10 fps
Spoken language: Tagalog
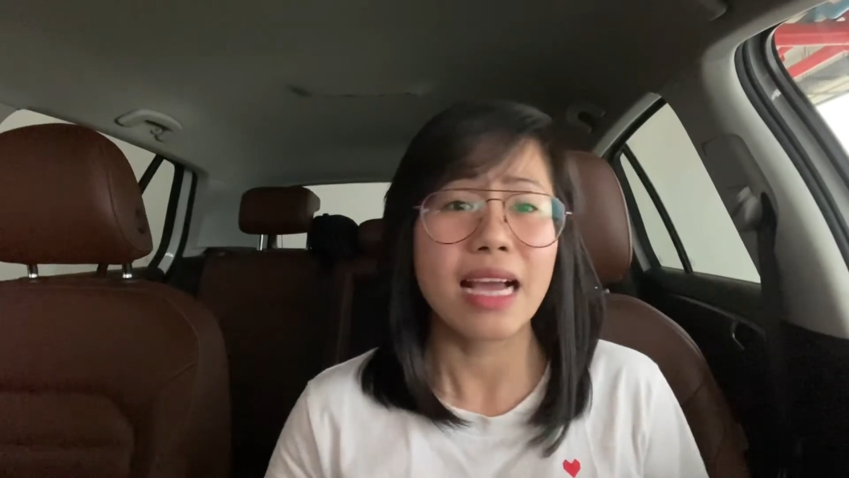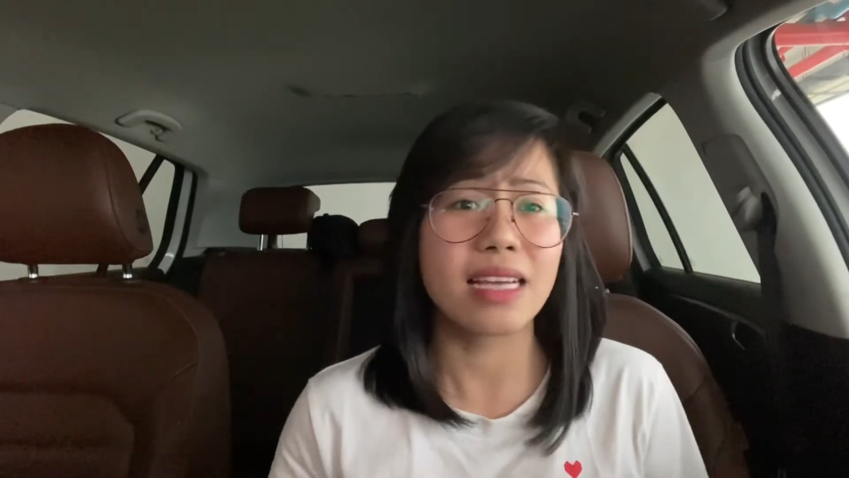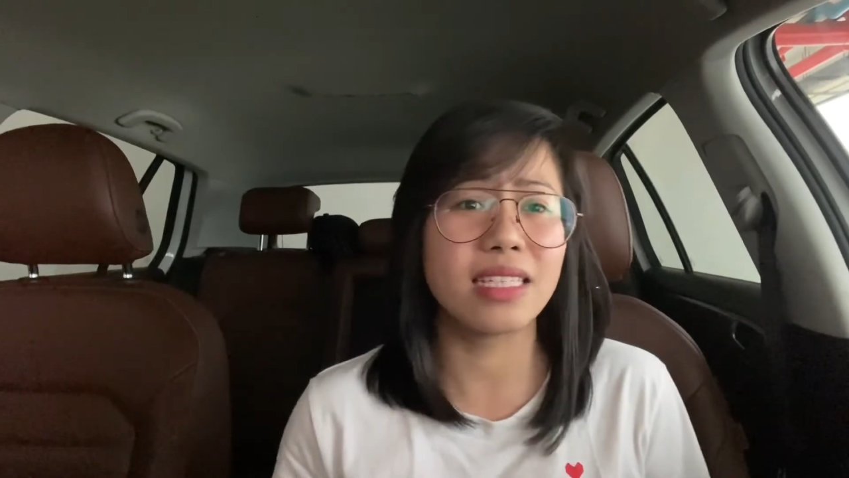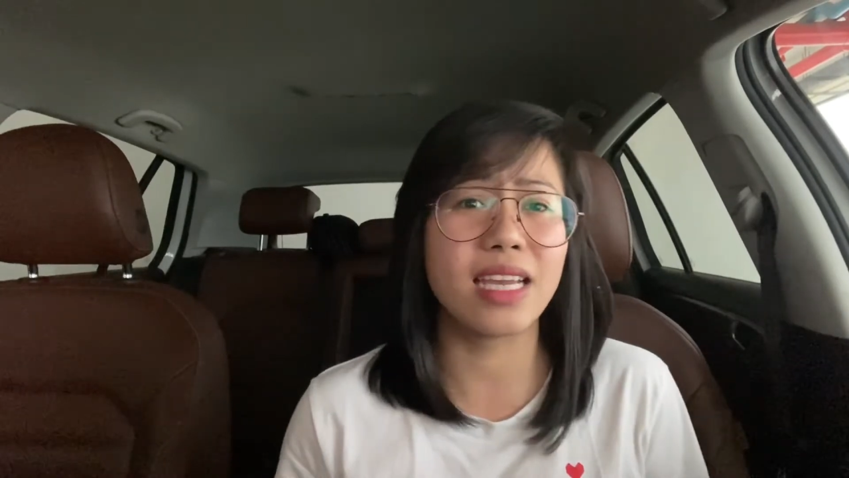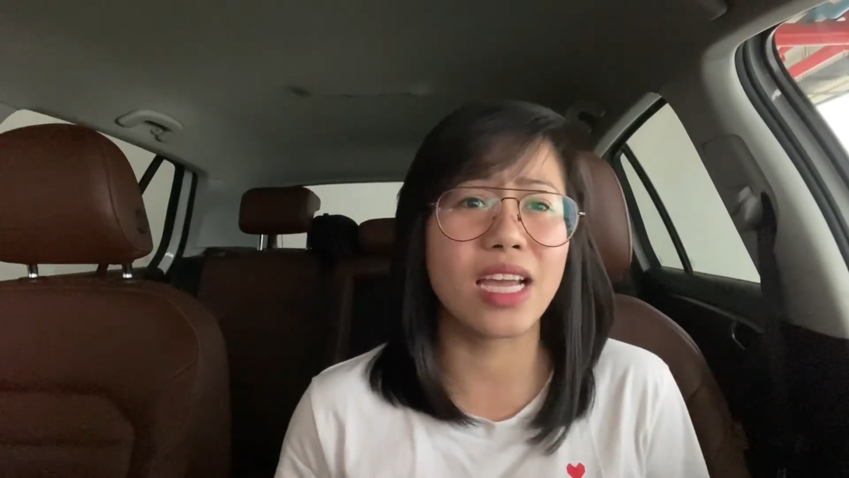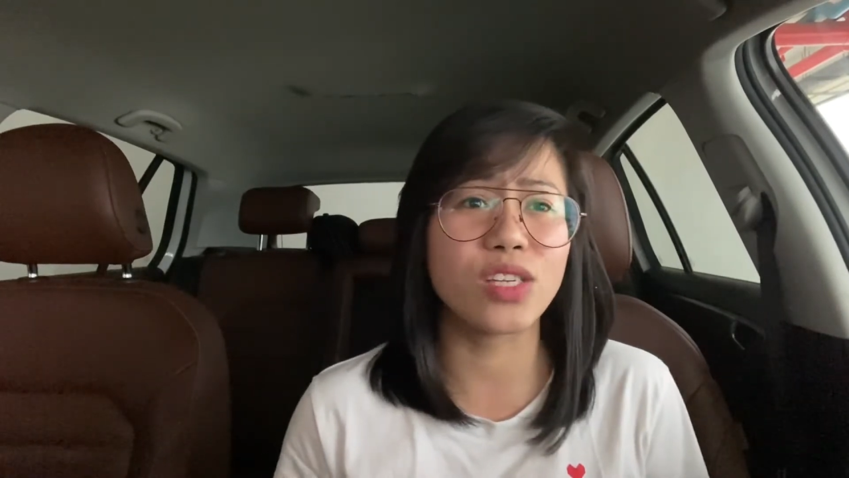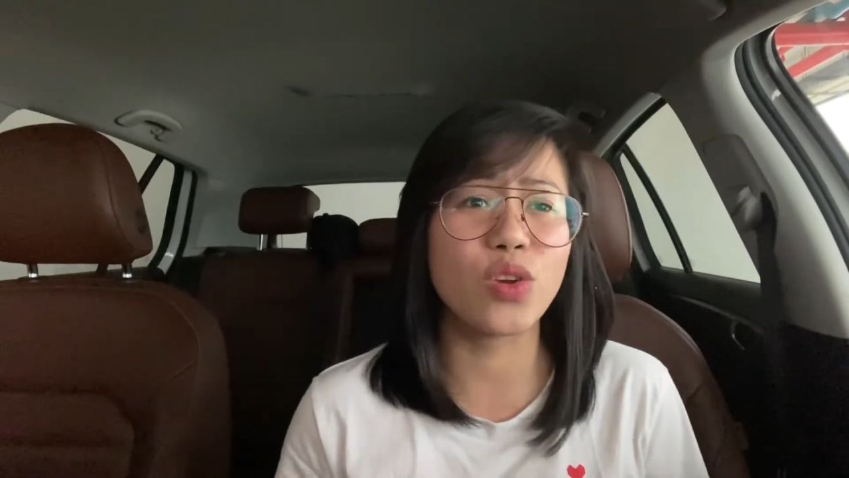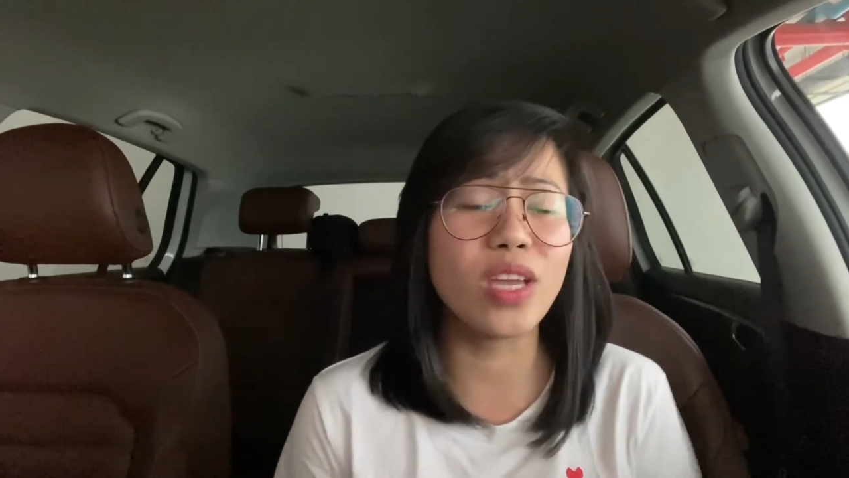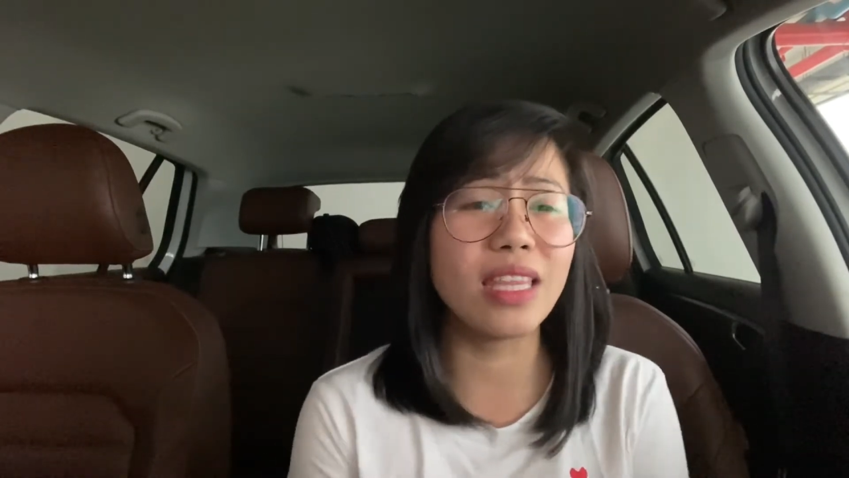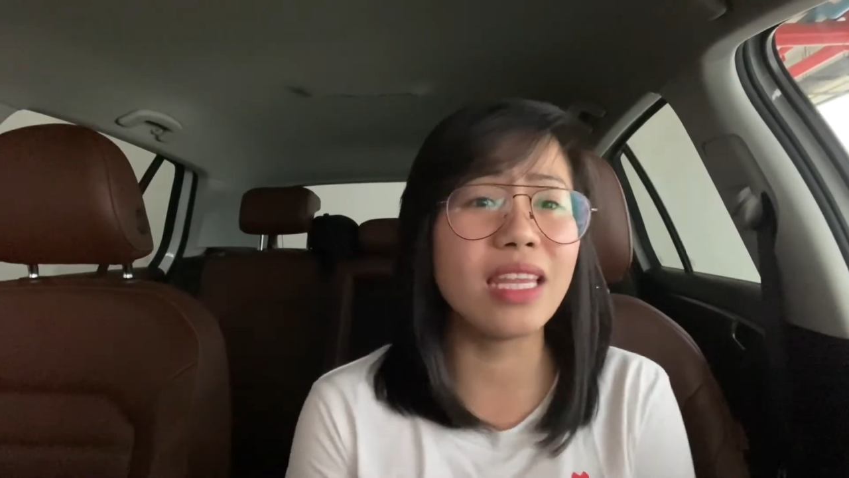kasi
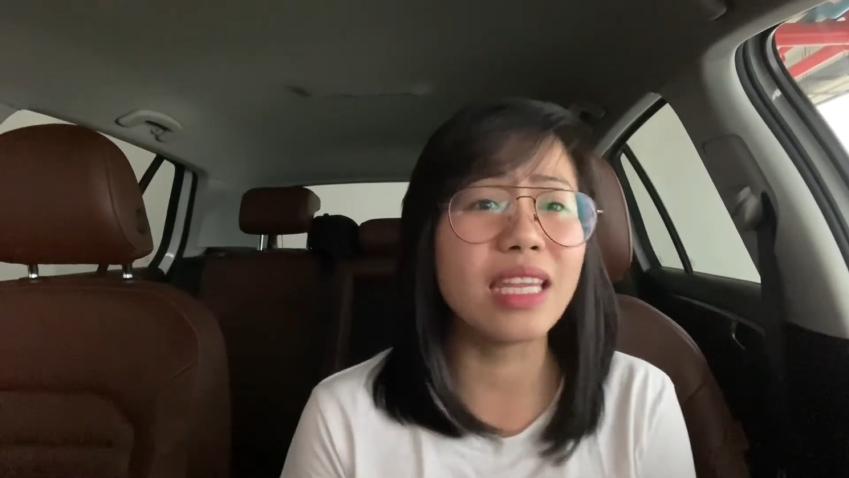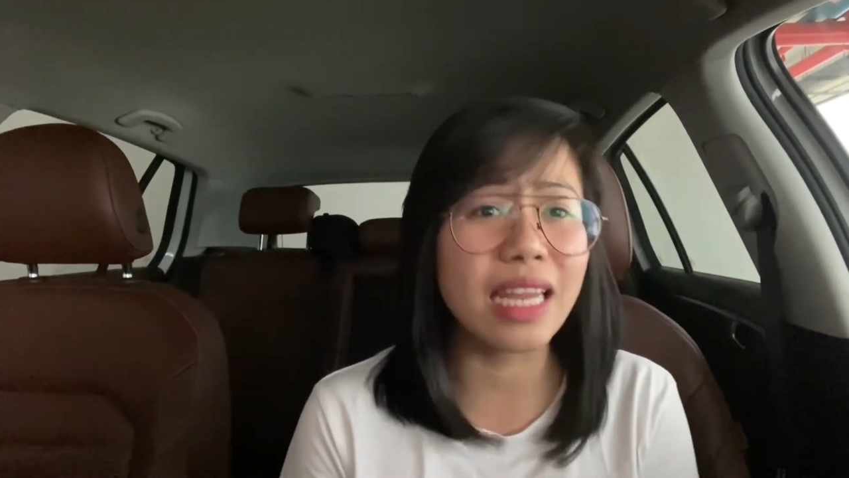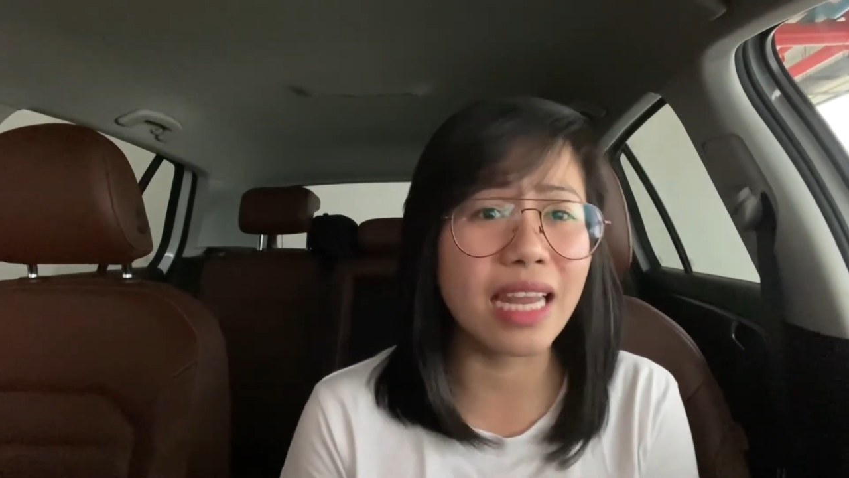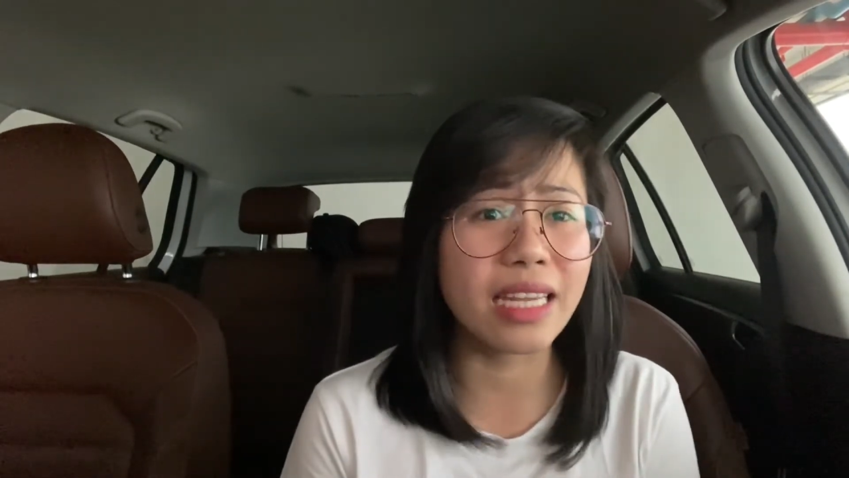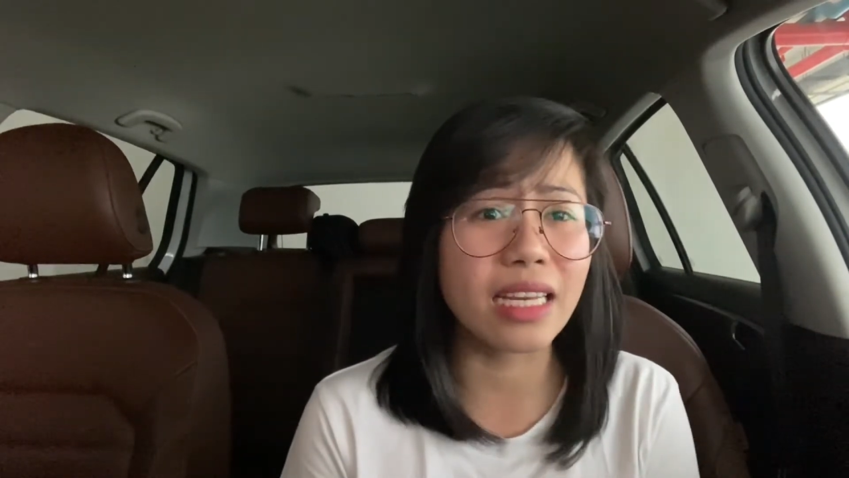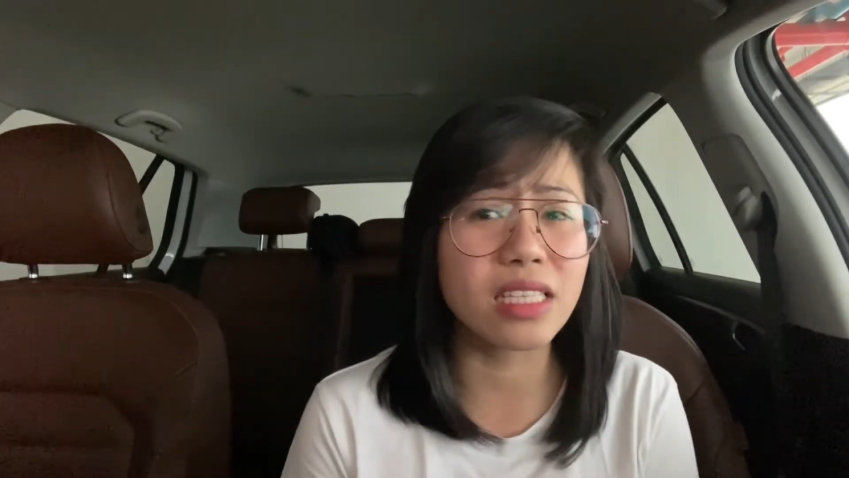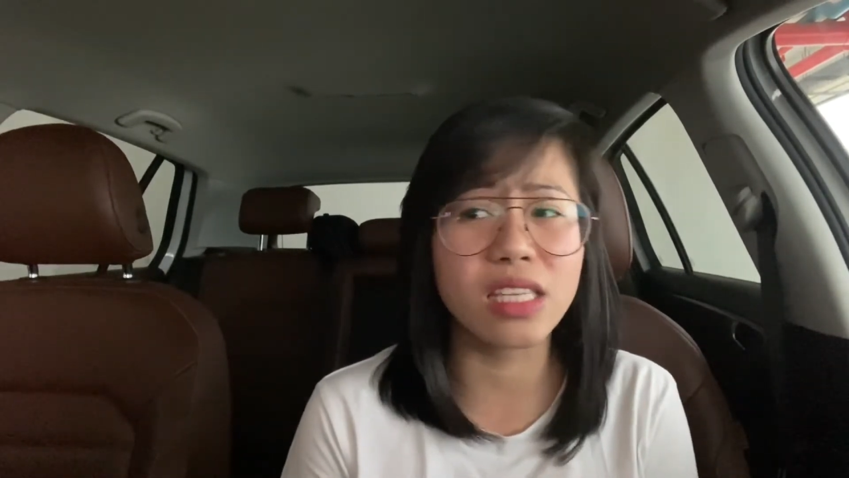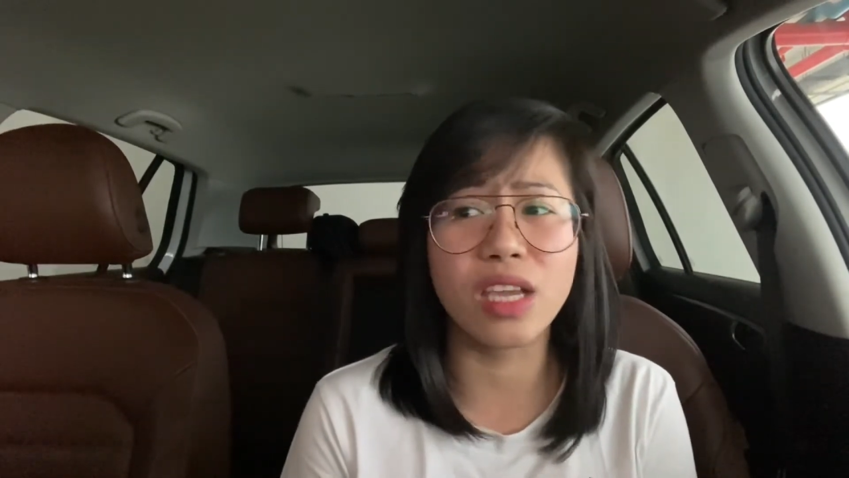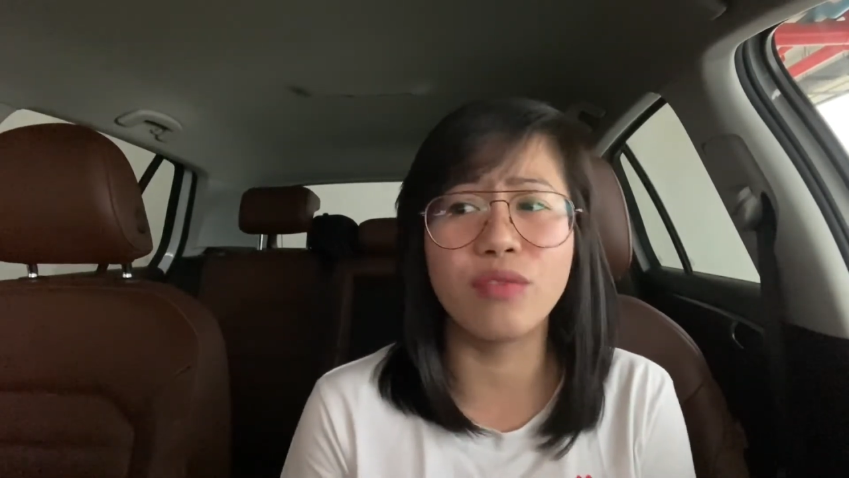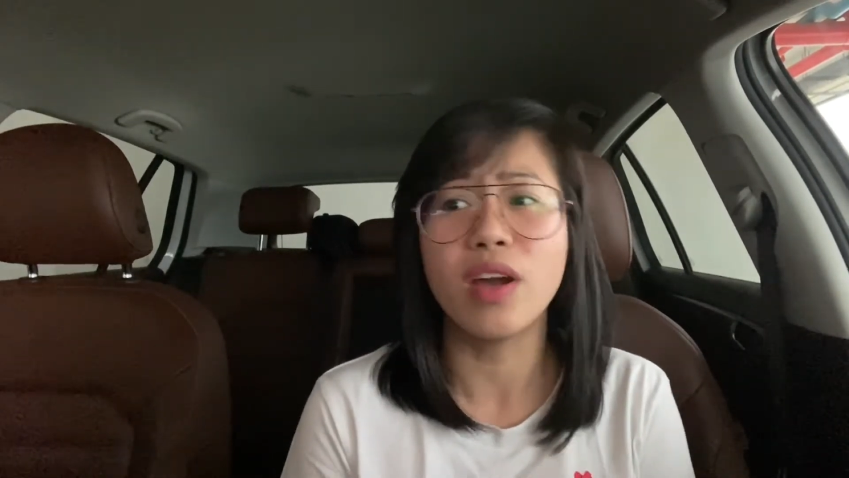kesyo hindi nila
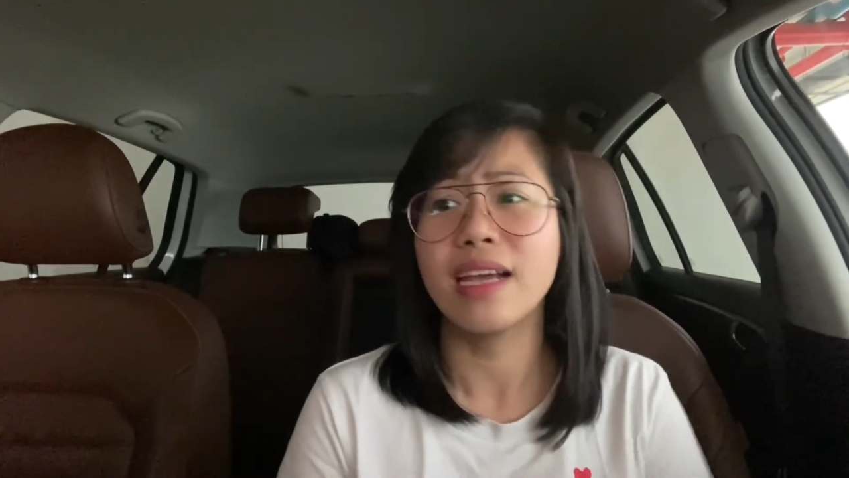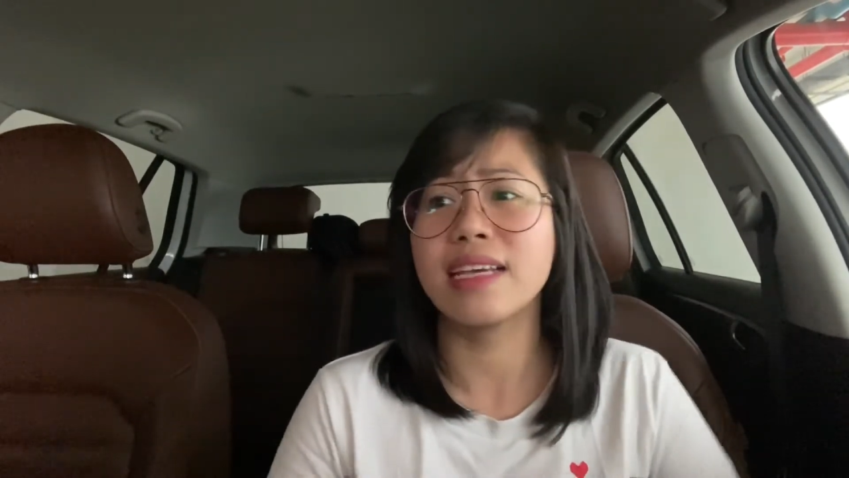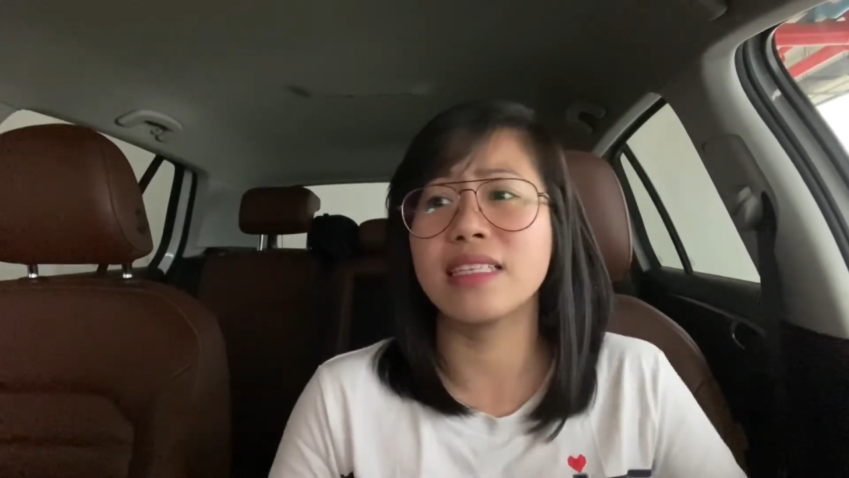na-receive,